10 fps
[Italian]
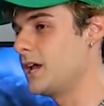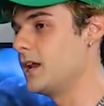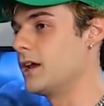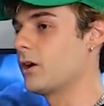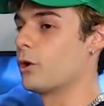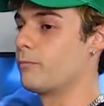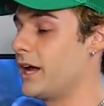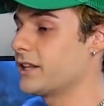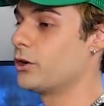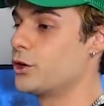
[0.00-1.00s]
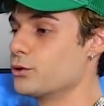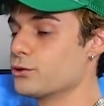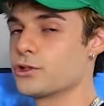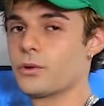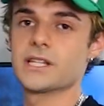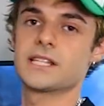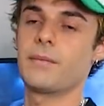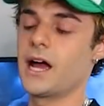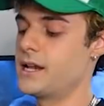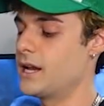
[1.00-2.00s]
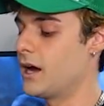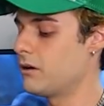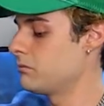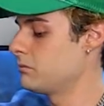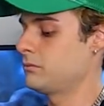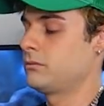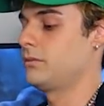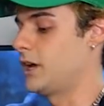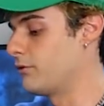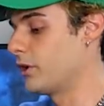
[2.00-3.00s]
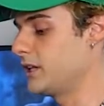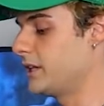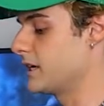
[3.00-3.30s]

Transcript: bene, col pantano giusto, questa maglia è fuori di